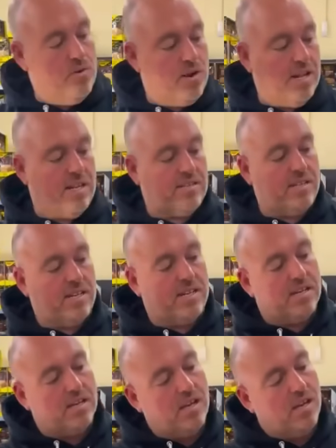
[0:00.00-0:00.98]
Klassik
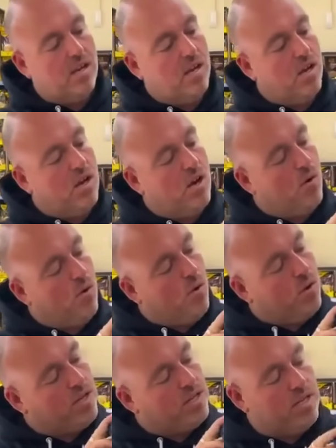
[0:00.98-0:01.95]

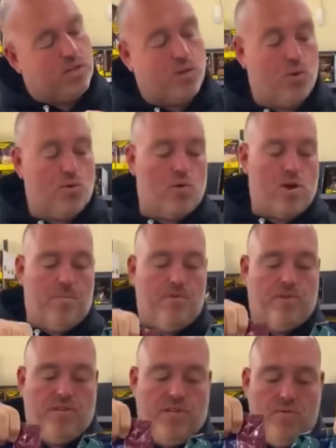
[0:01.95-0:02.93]
oder der Schoko
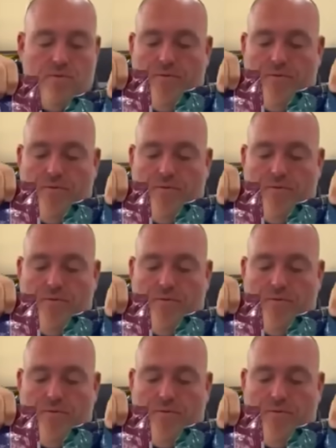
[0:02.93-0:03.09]
Cappuccino.